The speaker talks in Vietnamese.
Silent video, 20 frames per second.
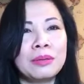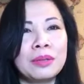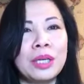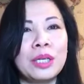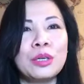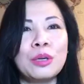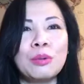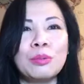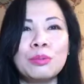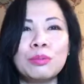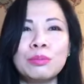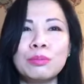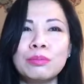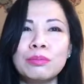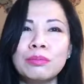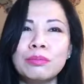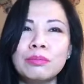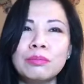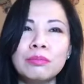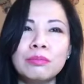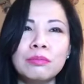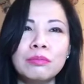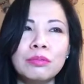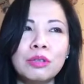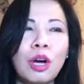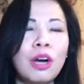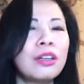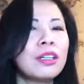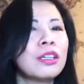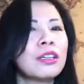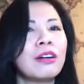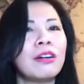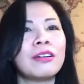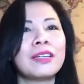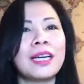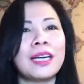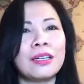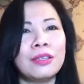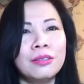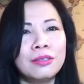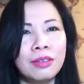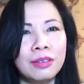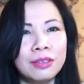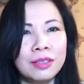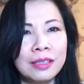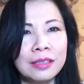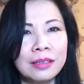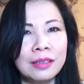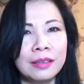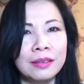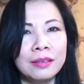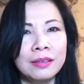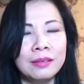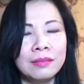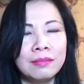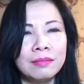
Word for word: để cùng thoát ra khỏi cảnh luân hồi sinh tử